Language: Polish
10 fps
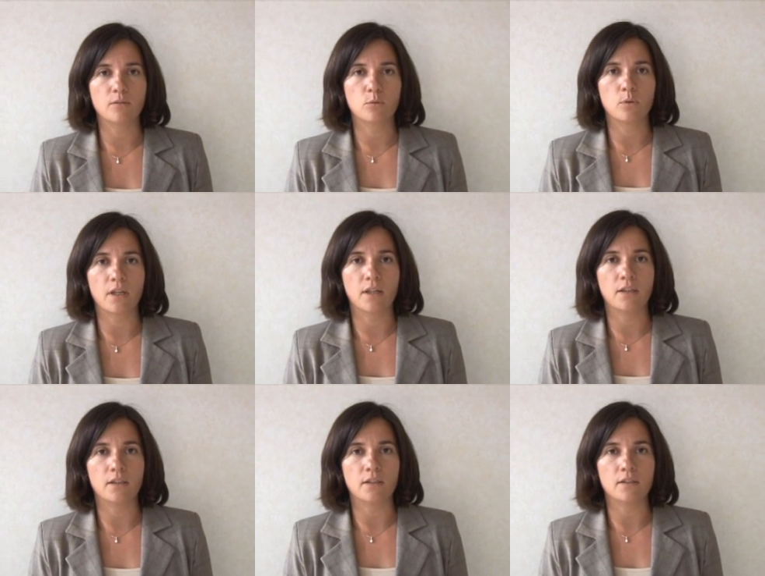w
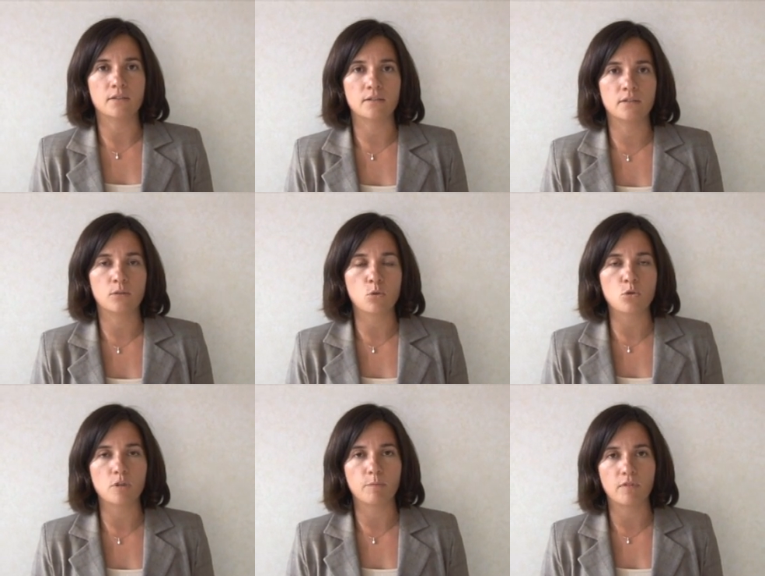której z
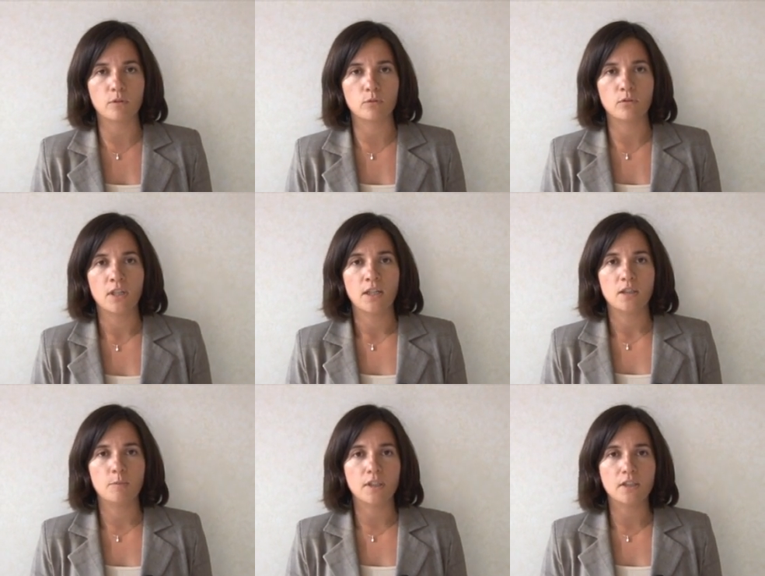różnych powodów
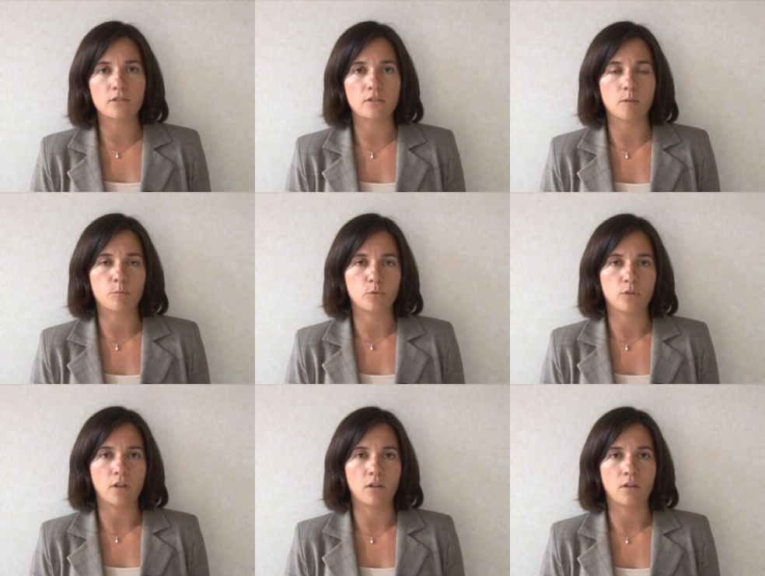nie mieli dostępu
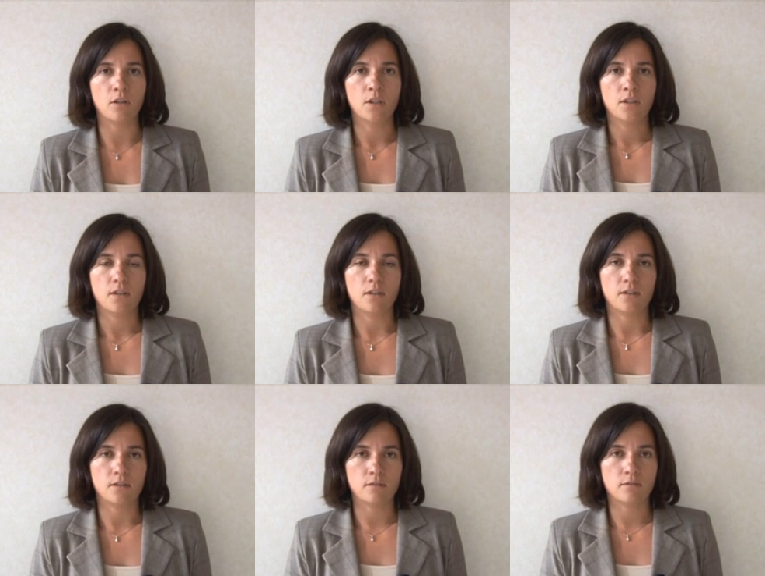do
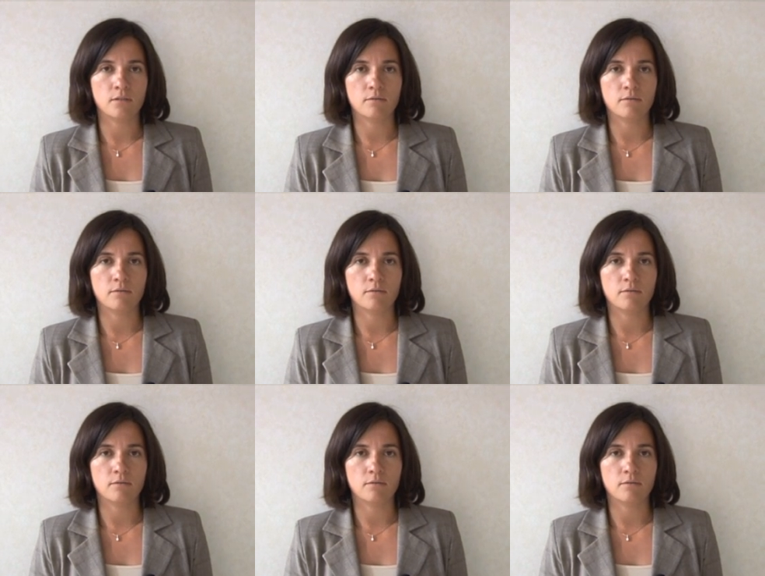E,